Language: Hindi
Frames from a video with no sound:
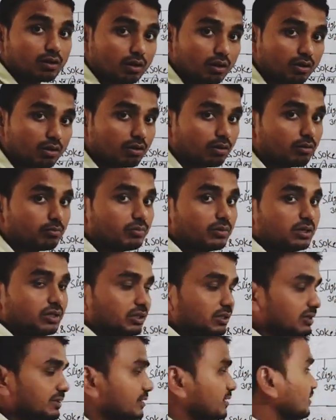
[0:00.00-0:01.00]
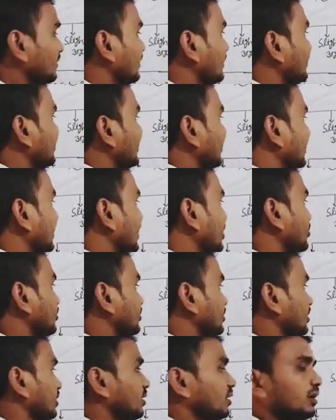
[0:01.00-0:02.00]
कॉलम इसकी हड्डियां क्या
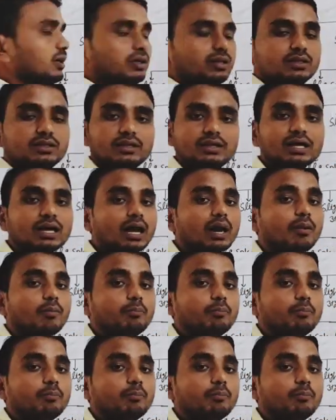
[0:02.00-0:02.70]
होती है ये